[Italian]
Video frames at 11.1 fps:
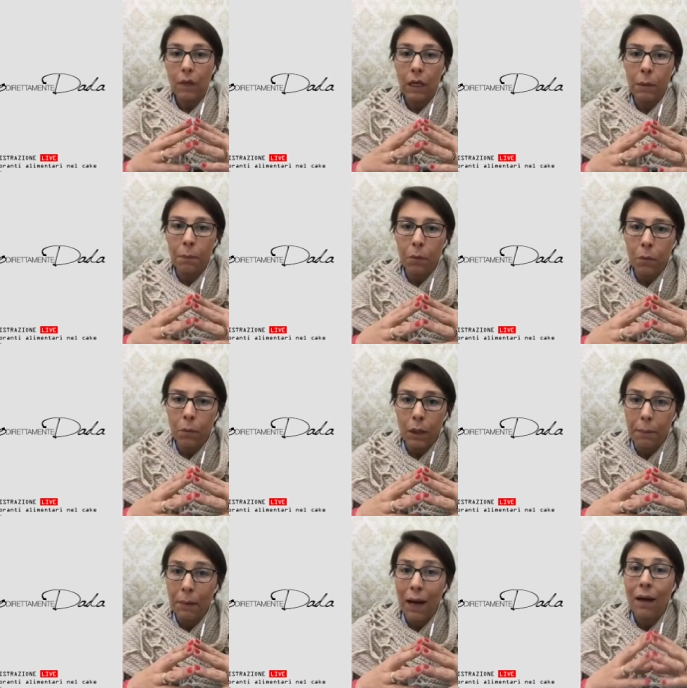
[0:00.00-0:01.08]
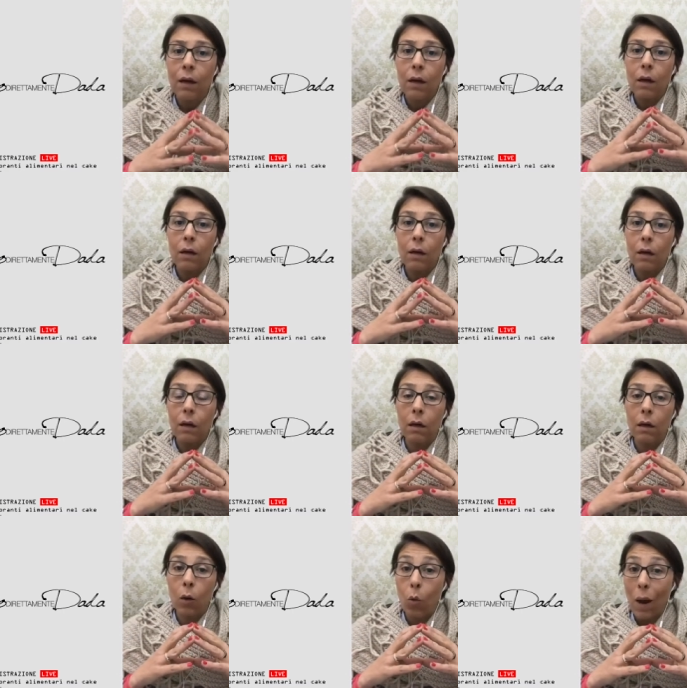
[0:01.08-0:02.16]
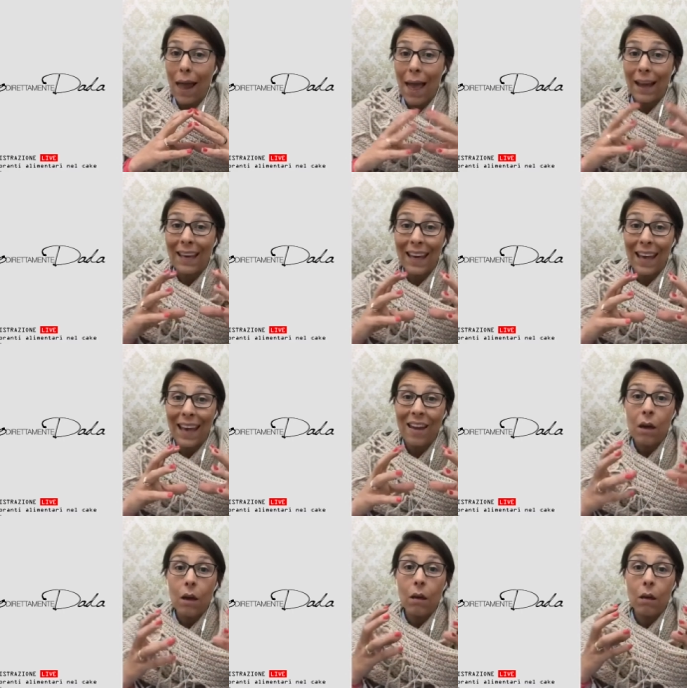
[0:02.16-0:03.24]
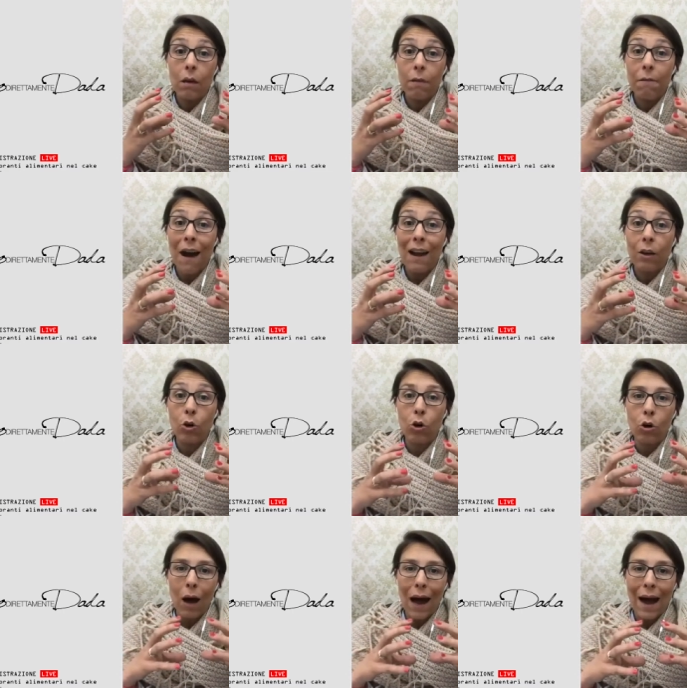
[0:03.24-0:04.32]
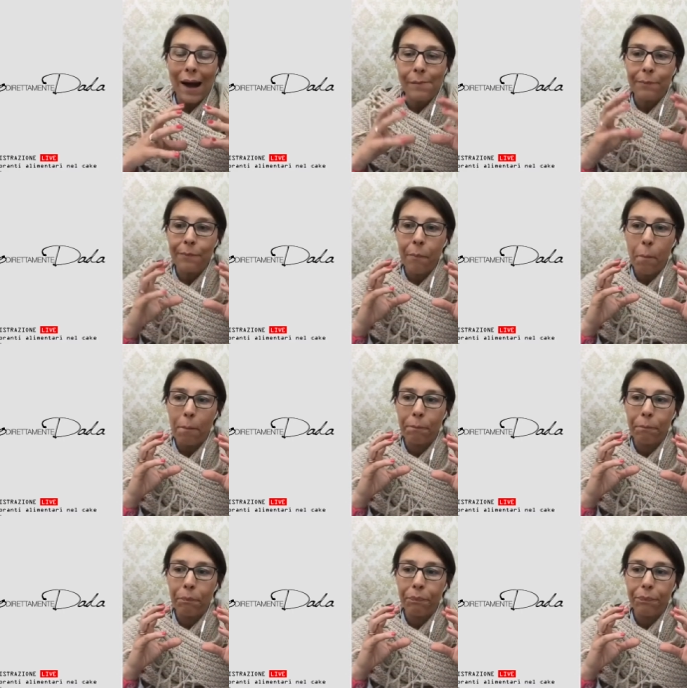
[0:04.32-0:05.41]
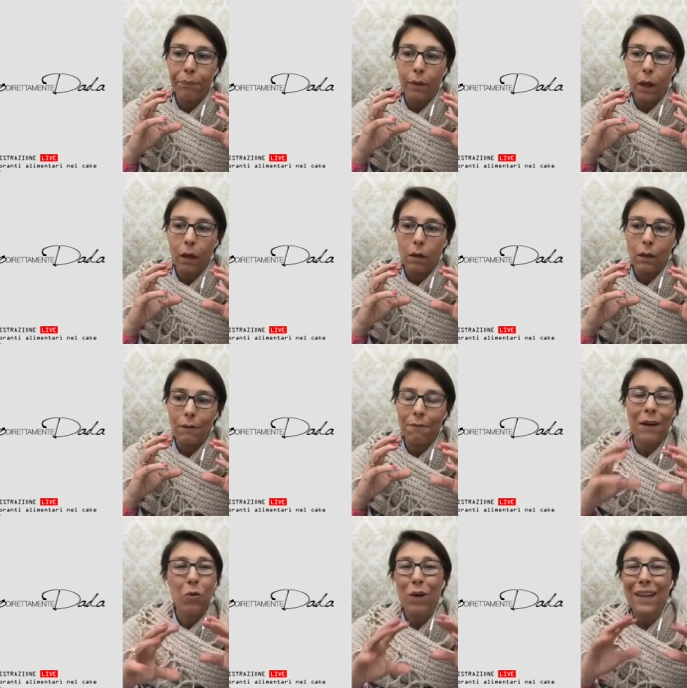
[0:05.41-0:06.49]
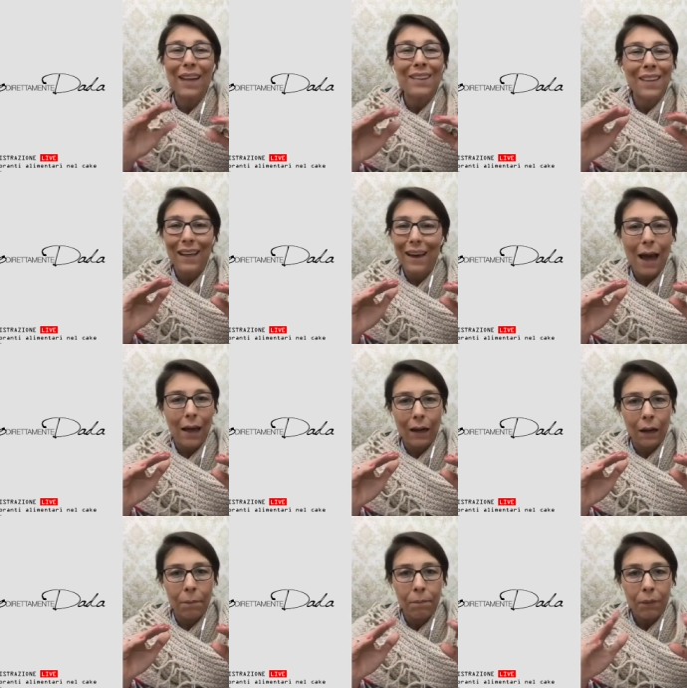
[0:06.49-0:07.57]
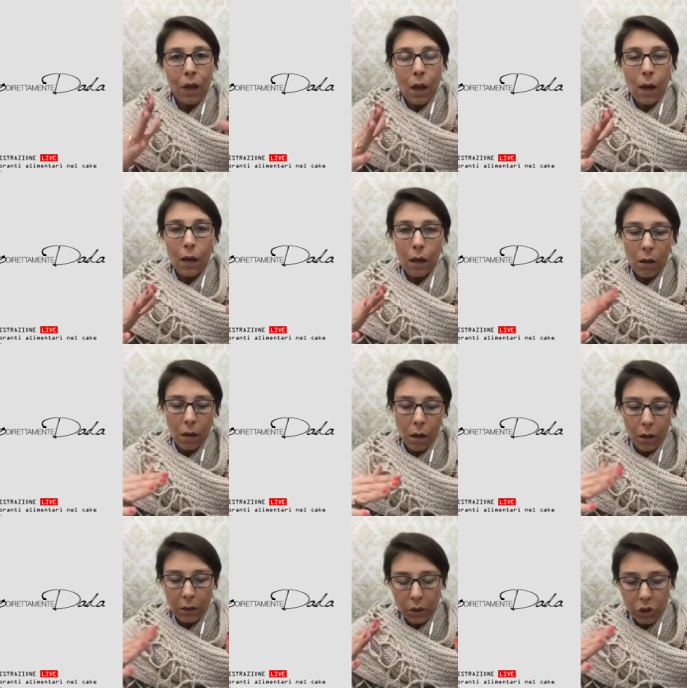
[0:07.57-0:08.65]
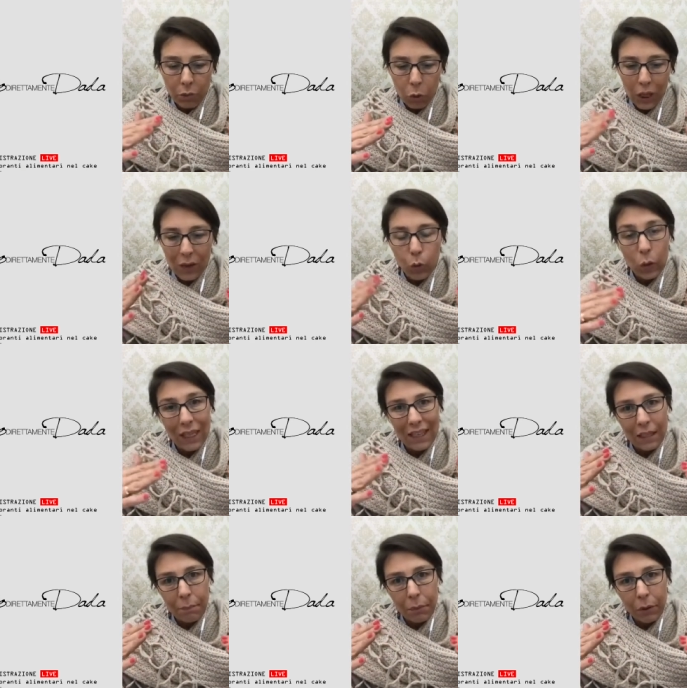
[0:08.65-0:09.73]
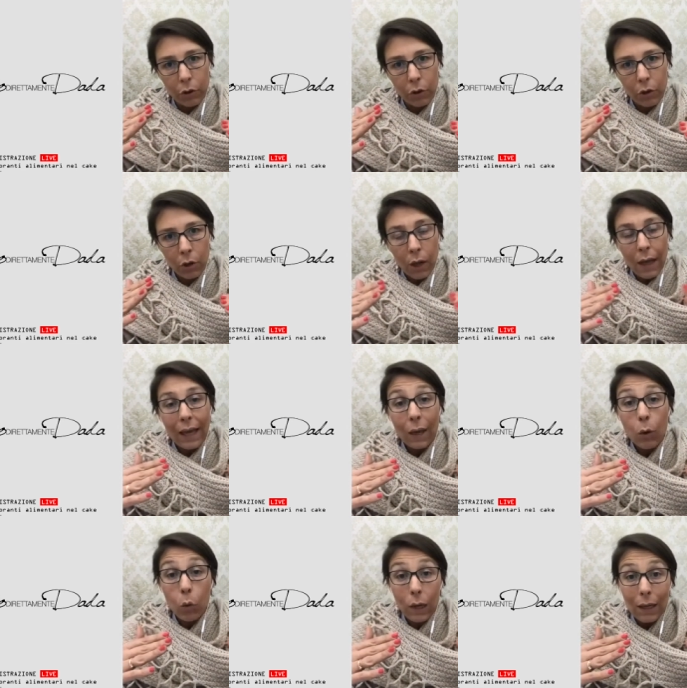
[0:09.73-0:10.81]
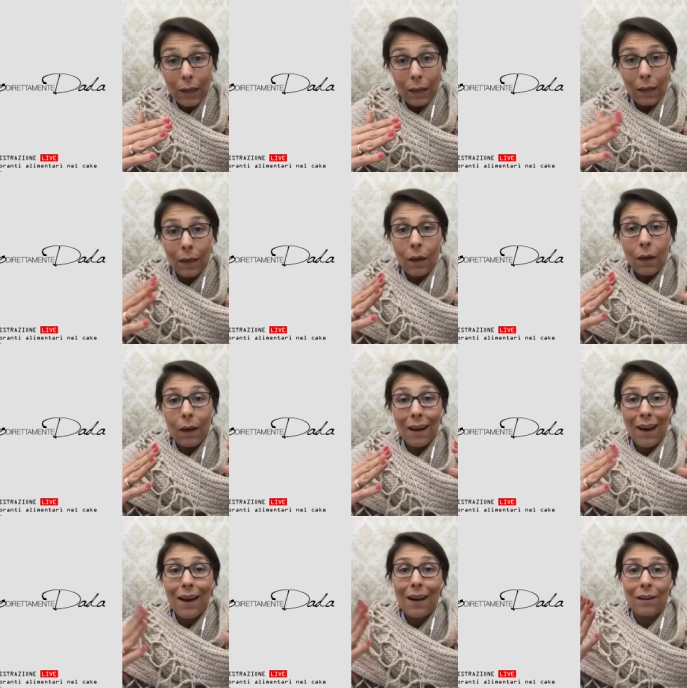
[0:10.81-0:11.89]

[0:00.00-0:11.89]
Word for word: il problema eh, qual è? Che eh, vanno a... Mh, mm, vanno ad alterare il, diciamo, l'equilibrio e quindi la,